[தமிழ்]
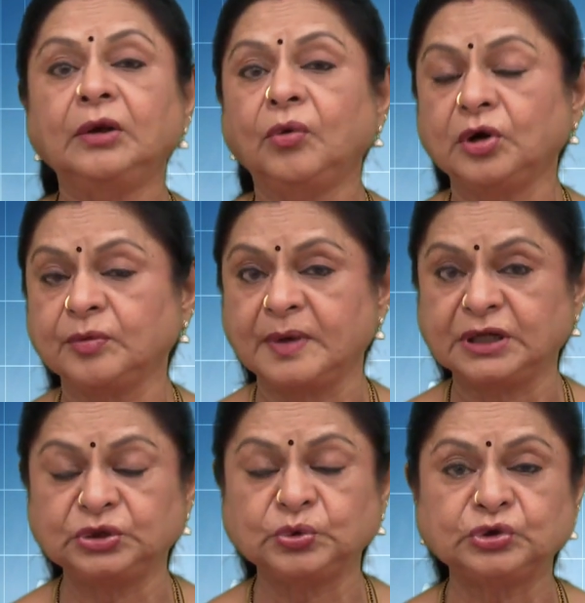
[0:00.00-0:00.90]
உங்களுக்கு
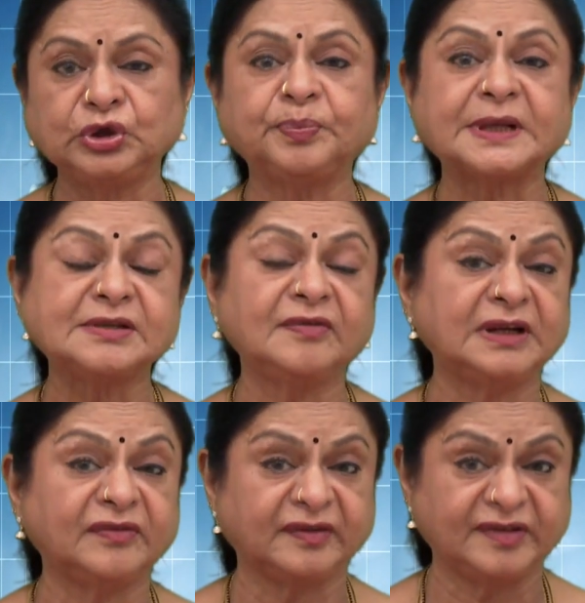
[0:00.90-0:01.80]
மருந்து கொடுத்து
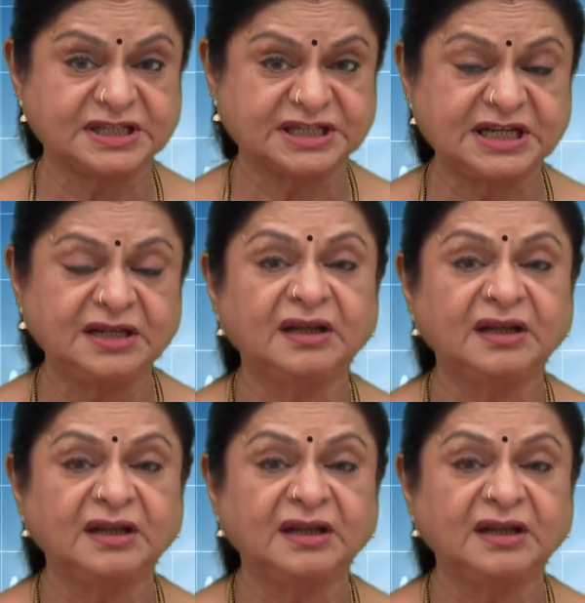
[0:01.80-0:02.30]
பிரசவலை வர வச்சு